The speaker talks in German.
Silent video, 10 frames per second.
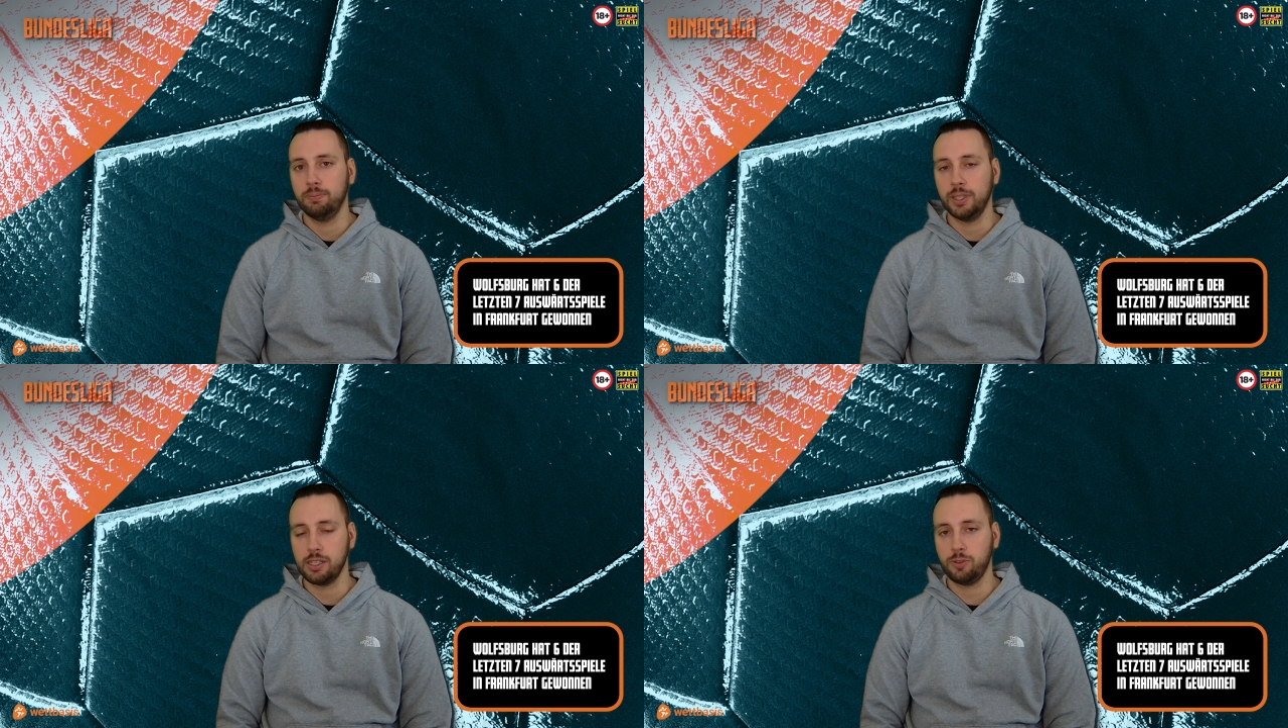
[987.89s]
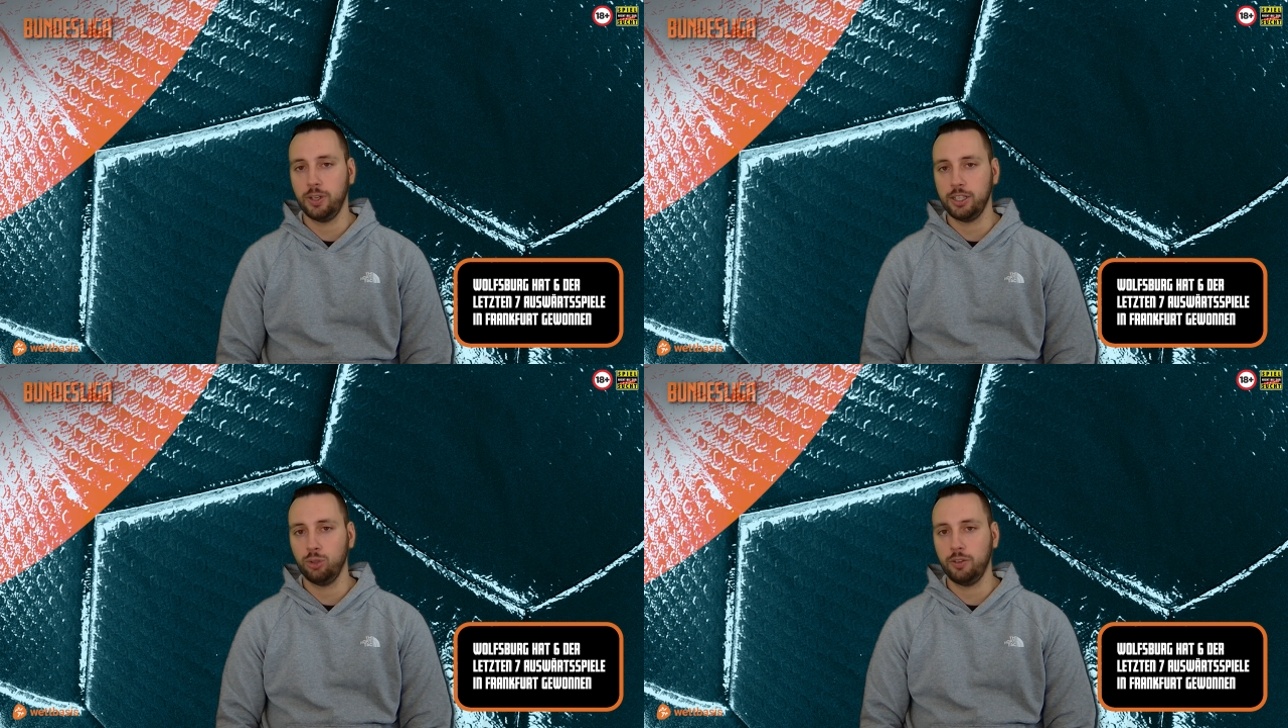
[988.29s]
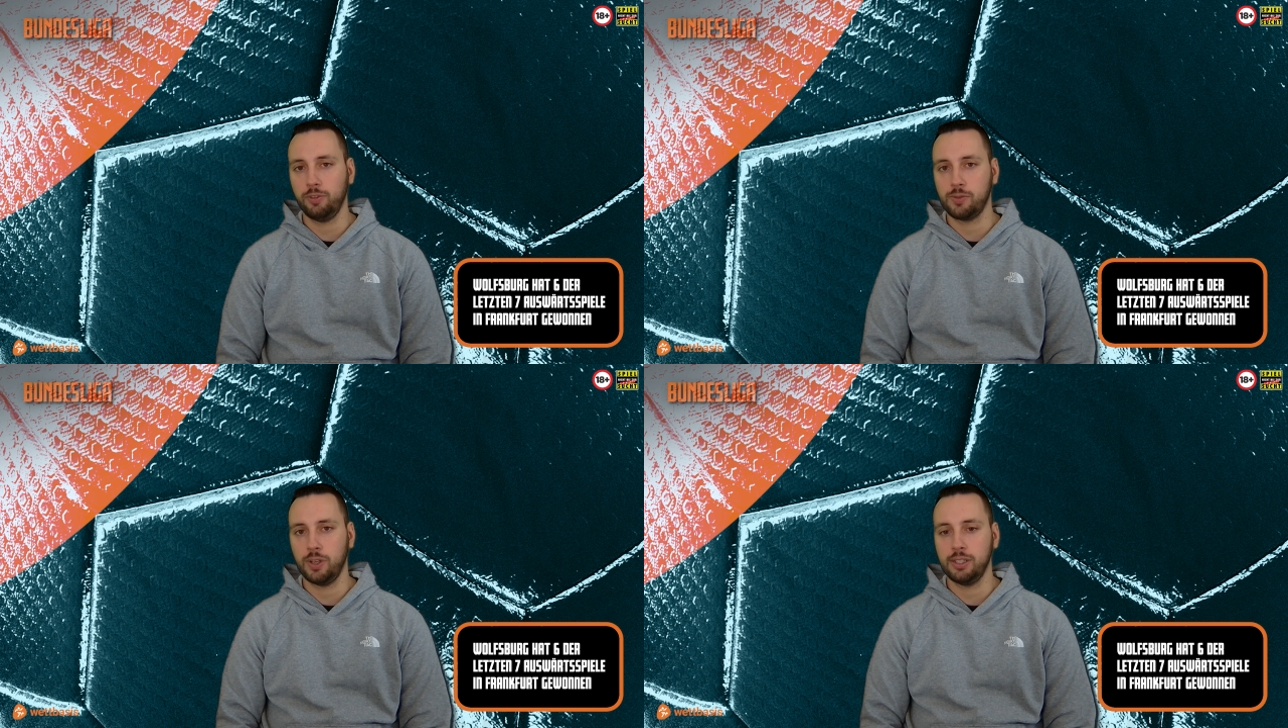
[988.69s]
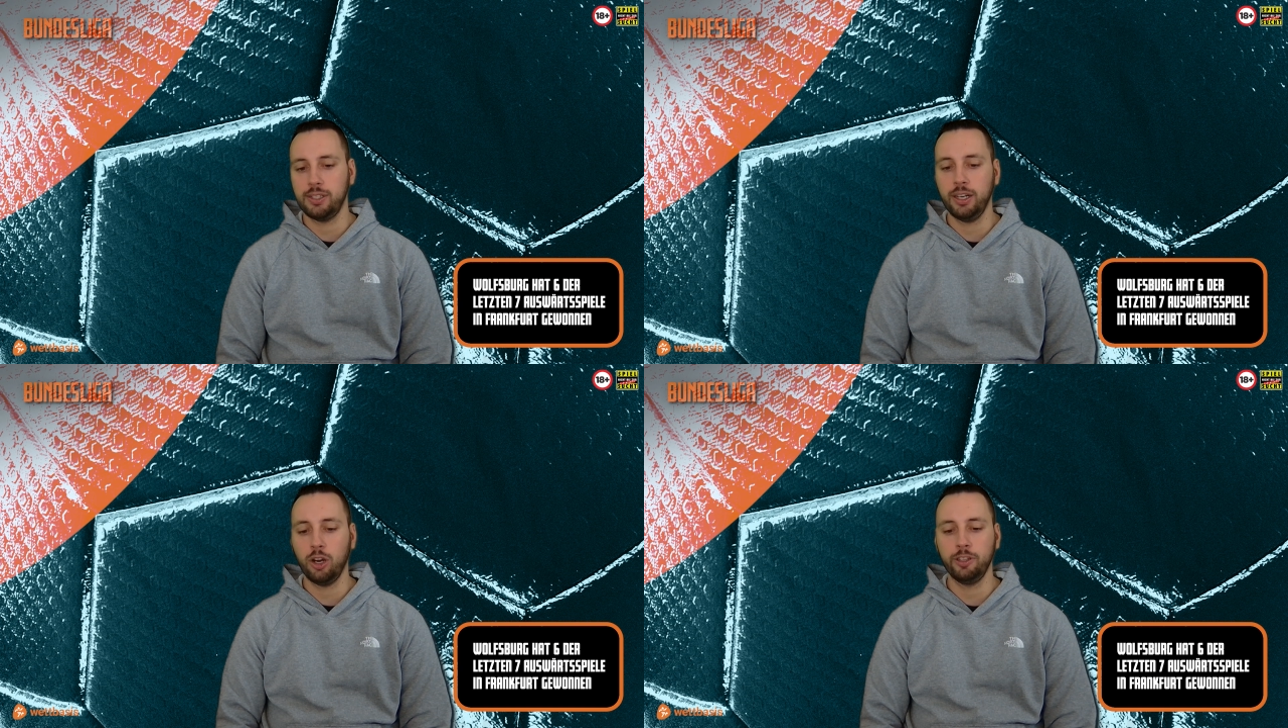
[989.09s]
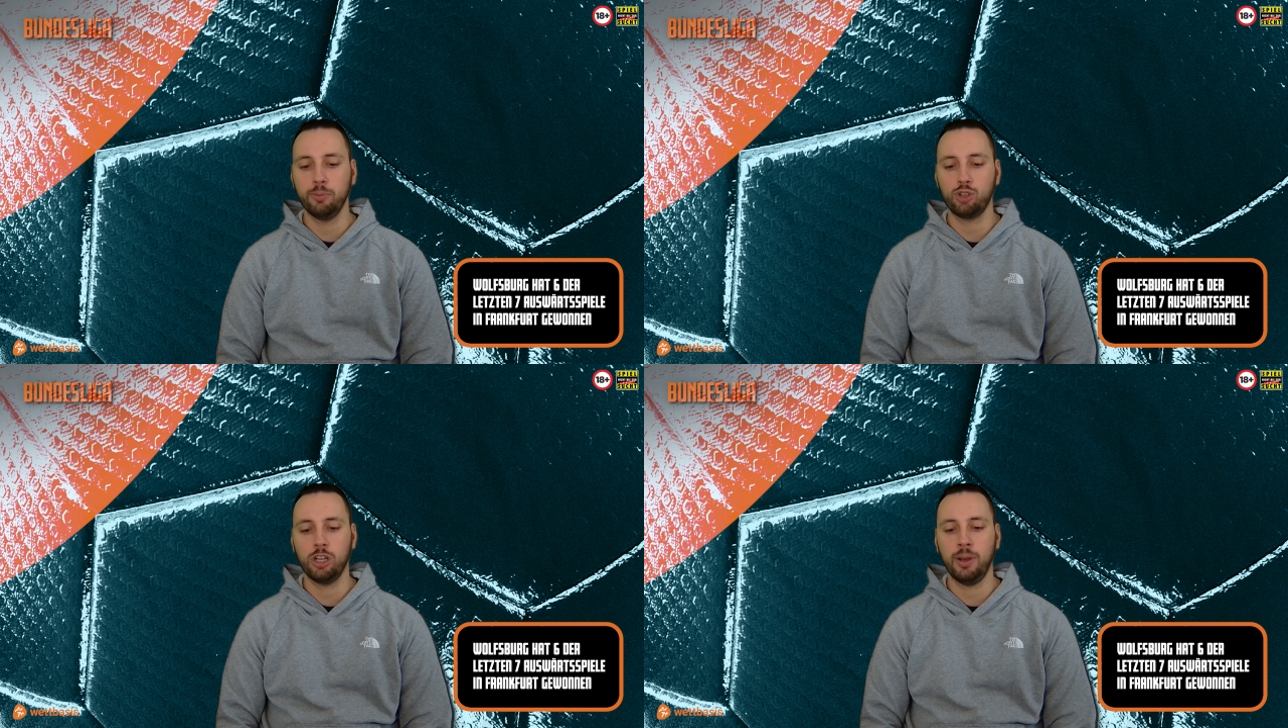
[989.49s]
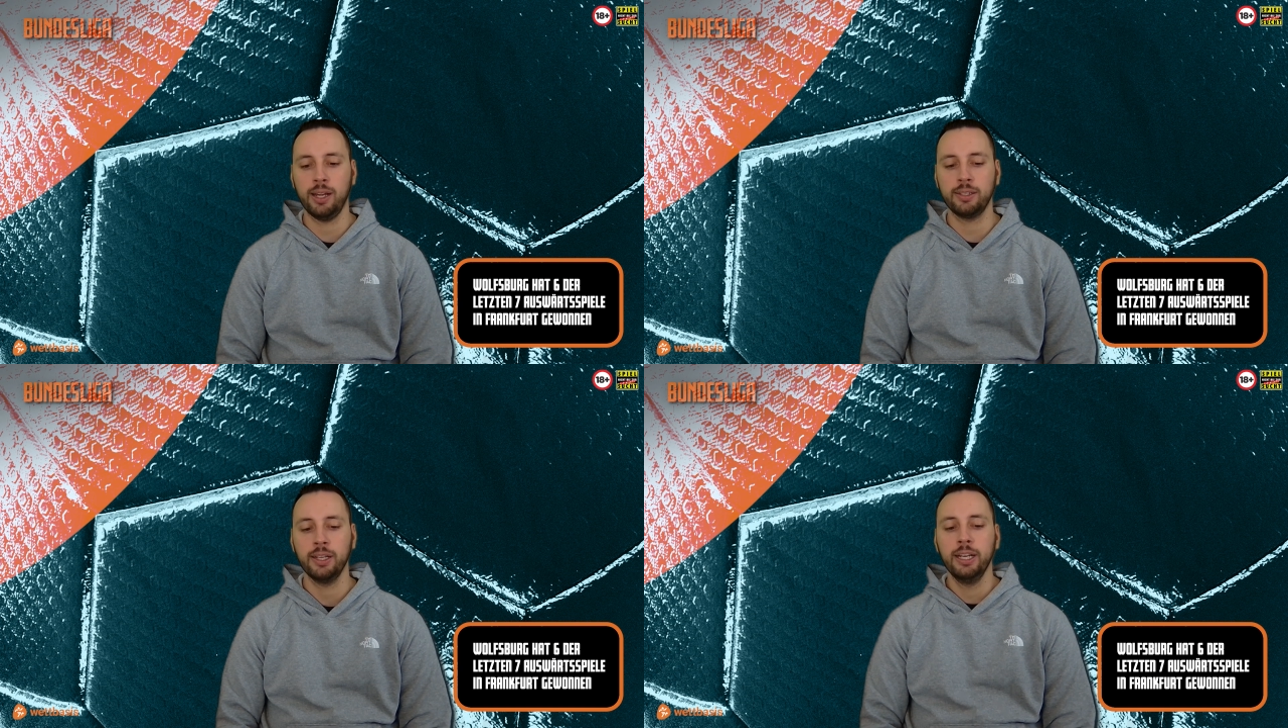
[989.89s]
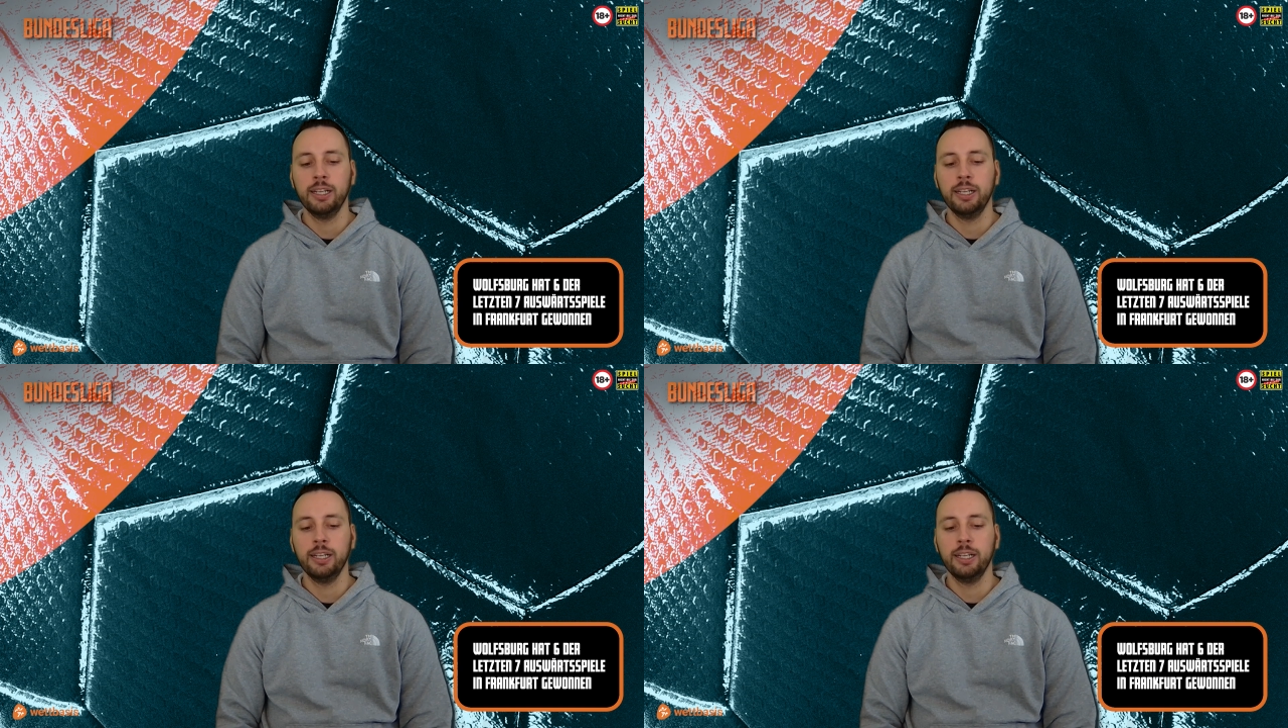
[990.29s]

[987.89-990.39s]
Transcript: Das ist vielleicht noch etwas, was nicht jeder auf dem Schirm hat.